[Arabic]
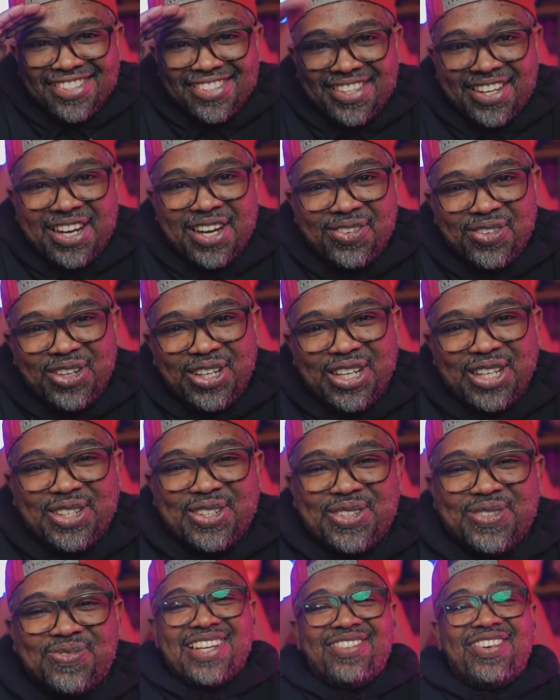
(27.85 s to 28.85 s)
السلام
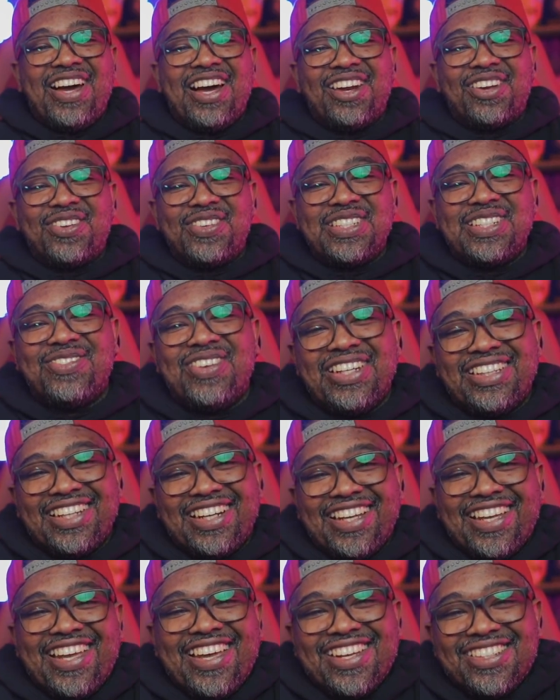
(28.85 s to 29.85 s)
عليكم كيف حالكم يا جماعة
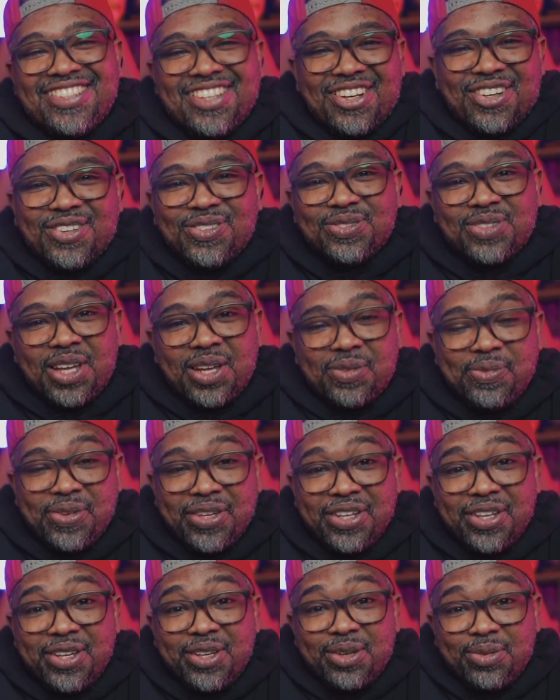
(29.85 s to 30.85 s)
الخير إن شاء الله
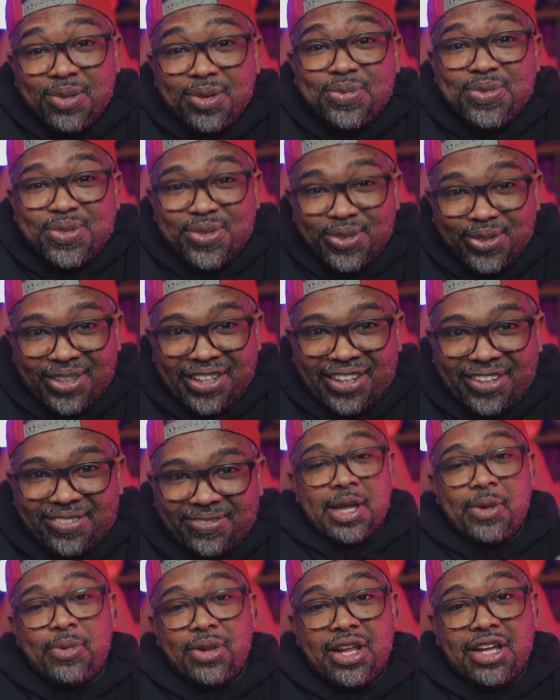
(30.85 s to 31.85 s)
طيبين ومبسوطين
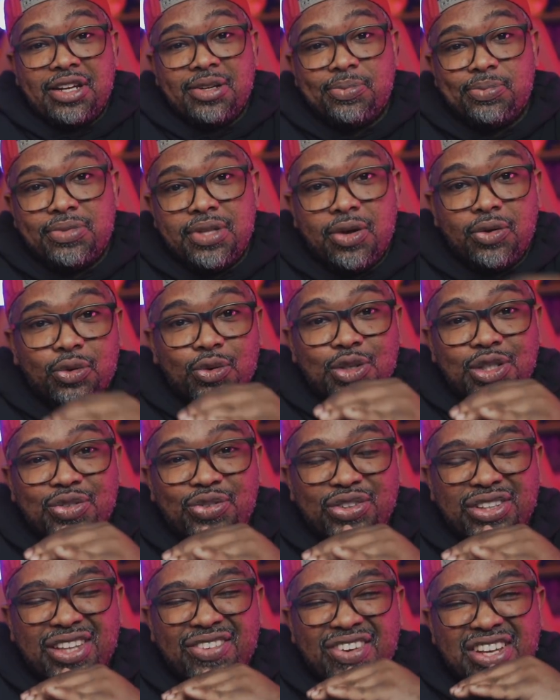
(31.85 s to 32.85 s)
قبل أن نبدأ ونخش
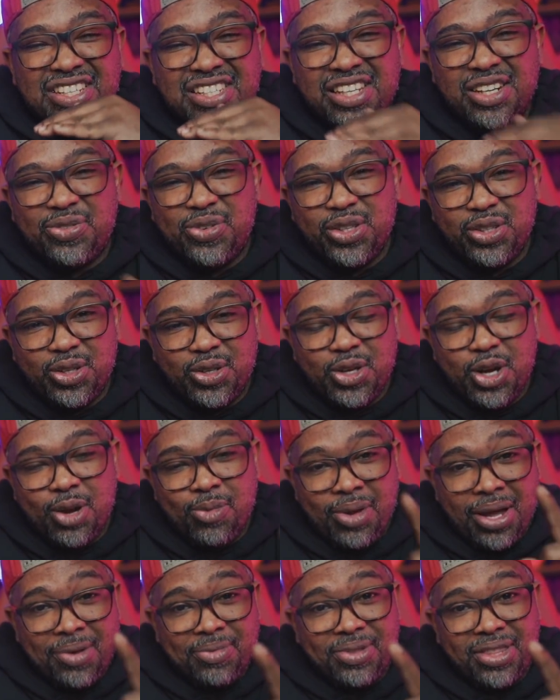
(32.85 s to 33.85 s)
في تفاصيل الفيديو
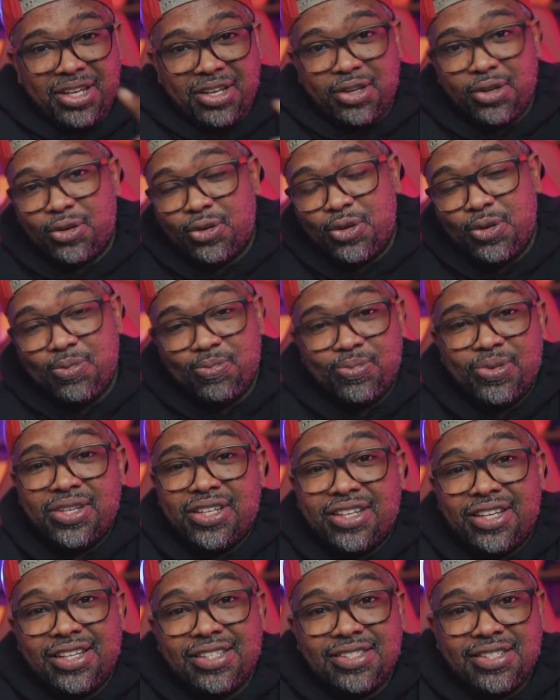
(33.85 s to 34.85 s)
اليوم حاب أذكركم
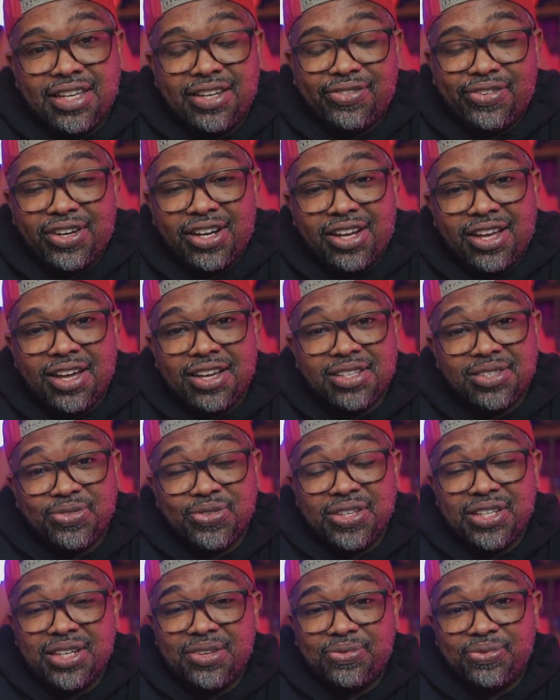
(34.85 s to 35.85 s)
بالسيرفر الخاص
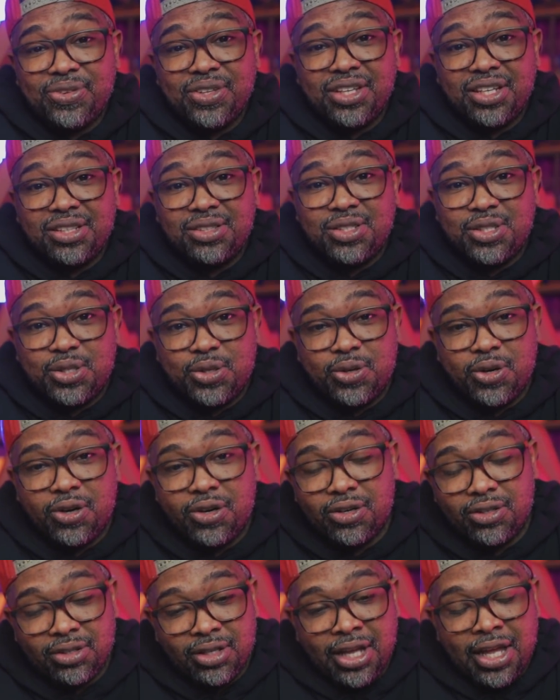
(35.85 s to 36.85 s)
فينا في
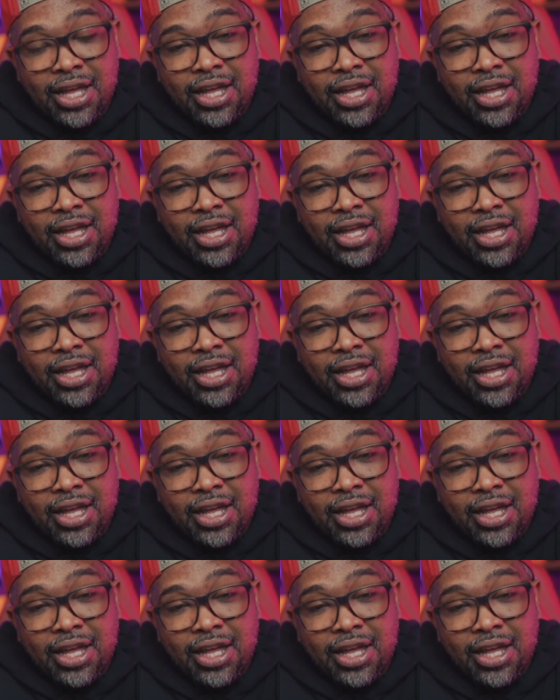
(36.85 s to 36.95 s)
الديسكورد